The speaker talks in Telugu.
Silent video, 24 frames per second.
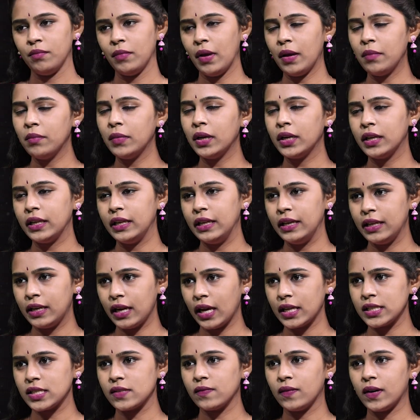మ్యామ్ మరి ఈ
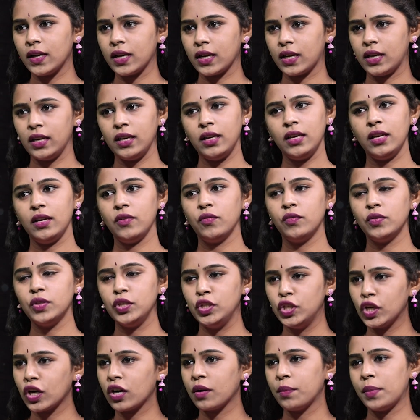రాశి వారికి
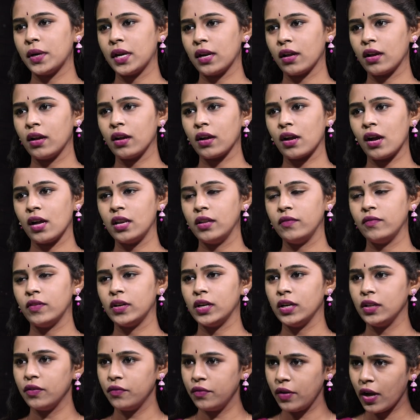ఉద్యోగ పరంగా
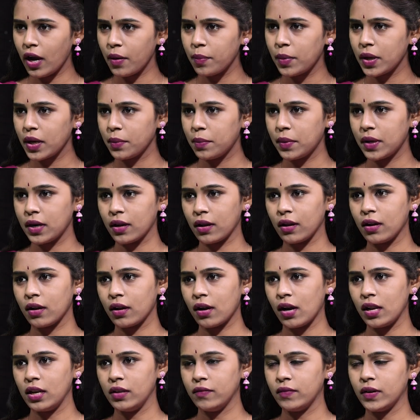కానివ్వండి వ్యాపార
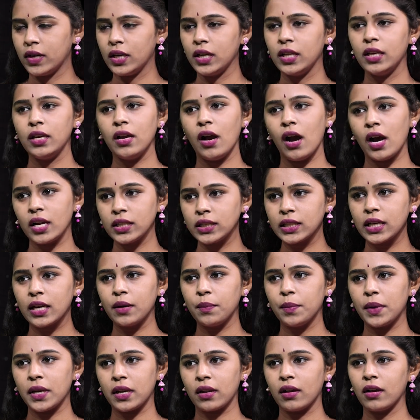పరంగా కానివ్వండి
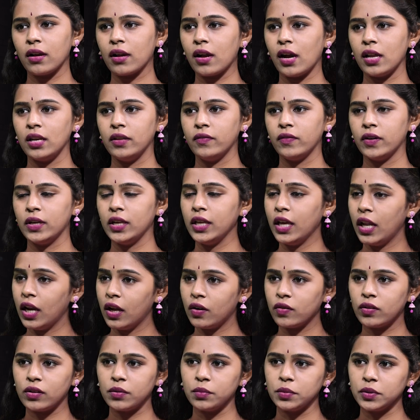ఆర్థిక పరంగా కానివ్వండి
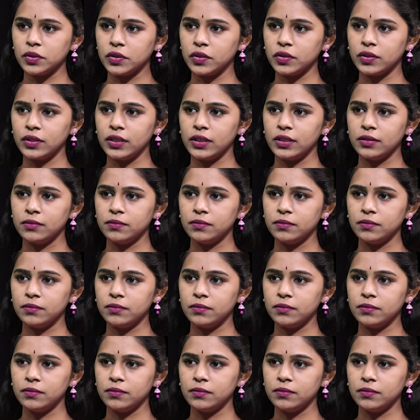ఎలా ఉండబోతుంది